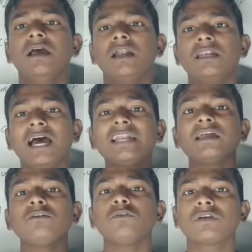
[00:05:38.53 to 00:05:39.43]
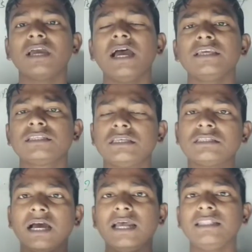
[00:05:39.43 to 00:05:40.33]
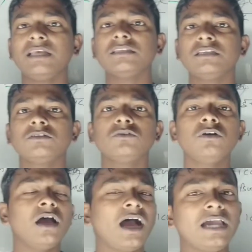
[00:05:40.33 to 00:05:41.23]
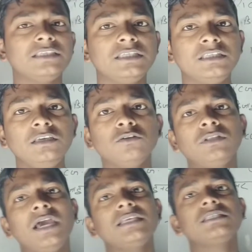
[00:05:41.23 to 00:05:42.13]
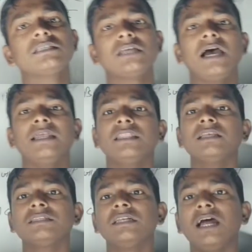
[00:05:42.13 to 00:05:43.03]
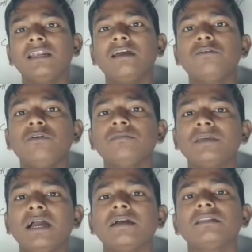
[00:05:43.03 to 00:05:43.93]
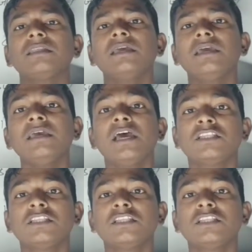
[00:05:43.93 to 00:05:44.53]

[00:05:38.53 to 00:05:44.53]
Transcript: डाटा को क्या इसकी सहायता से जो आईसीजी होता है इसकी सहायता से डाटा को हम क्या करते हैं